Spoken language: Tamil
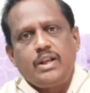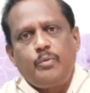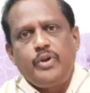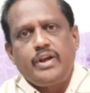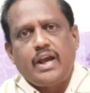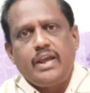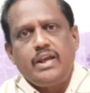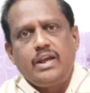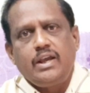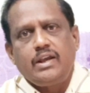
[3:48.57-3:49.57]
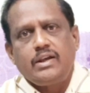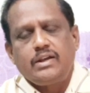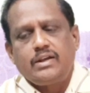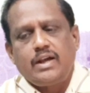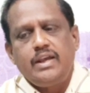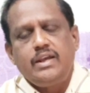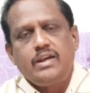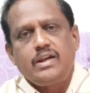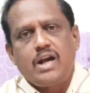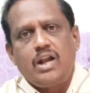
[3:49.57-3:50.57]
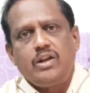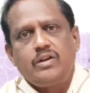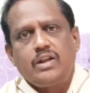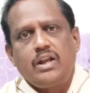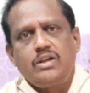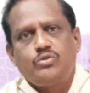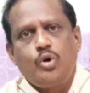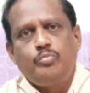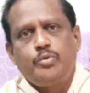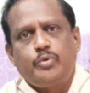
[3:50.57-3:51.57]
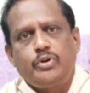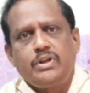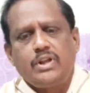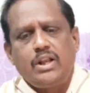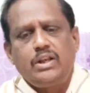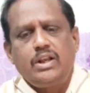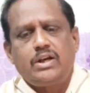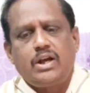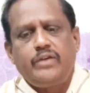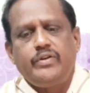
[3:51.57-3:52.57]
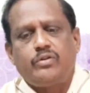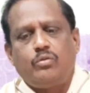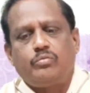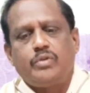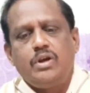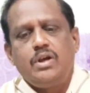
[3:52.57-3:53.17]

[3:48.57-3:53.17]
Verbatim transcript: நம்முடைய கைகை கையையும் காலையும் நல்லா சோப்பு போட்டு நல்லா கழுவிடணும்